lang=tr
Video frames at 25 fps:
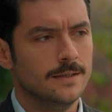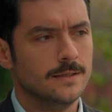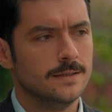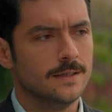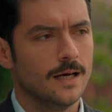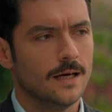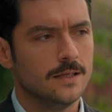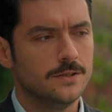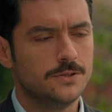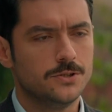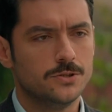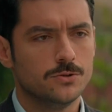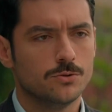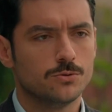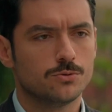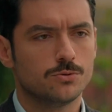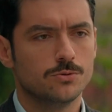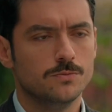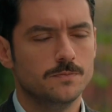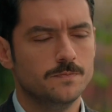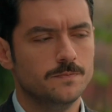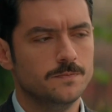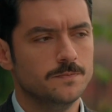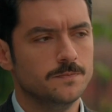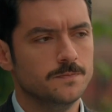Ya işin özü...
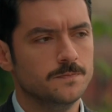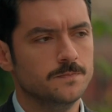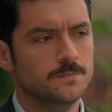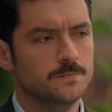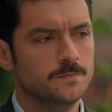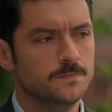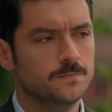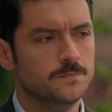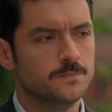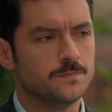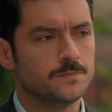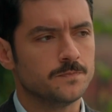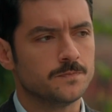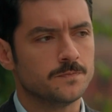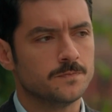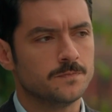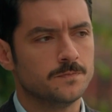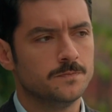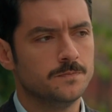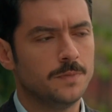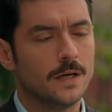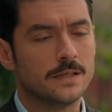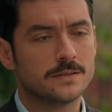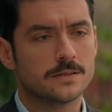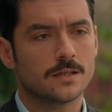
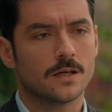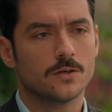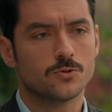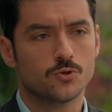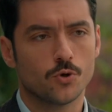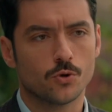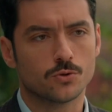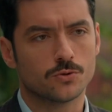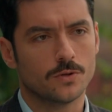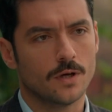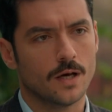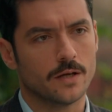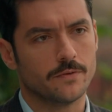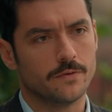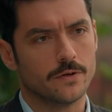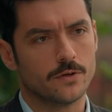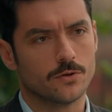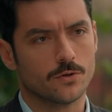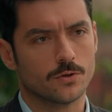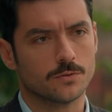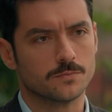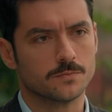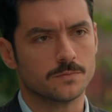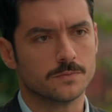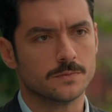Ben sana çok değer
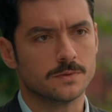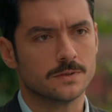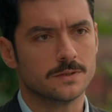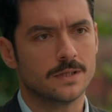veriyorum.